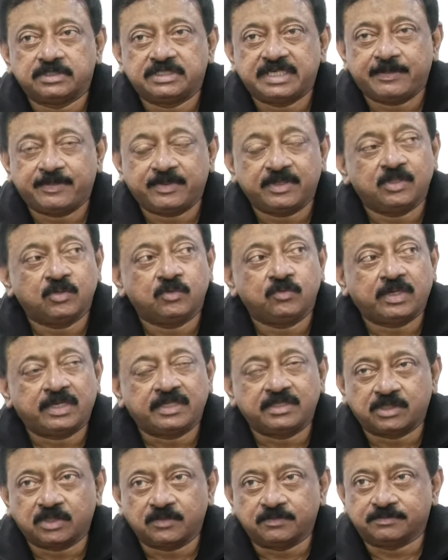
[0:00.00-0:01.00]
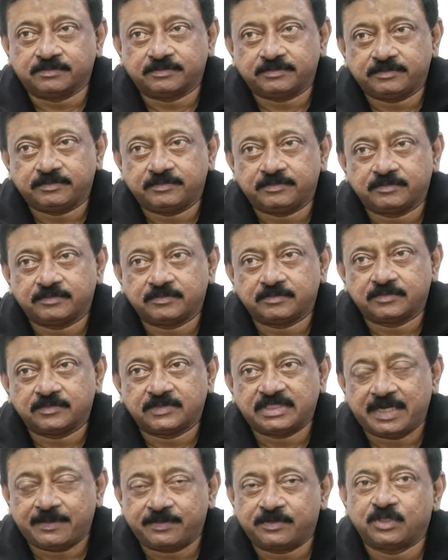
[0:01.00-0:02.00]
శపథం అంతం
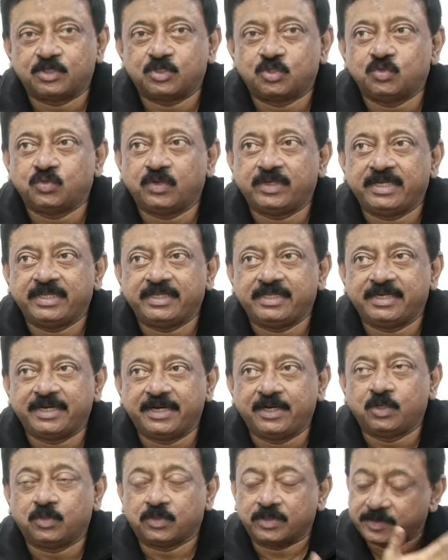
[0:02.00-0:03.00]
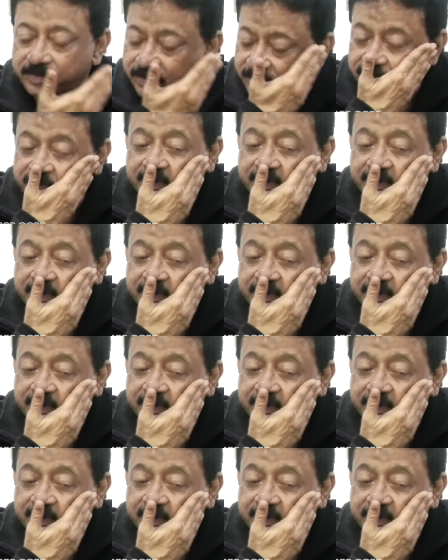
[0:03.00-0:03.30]
చాప్టర్ టూ అనేది రెండోది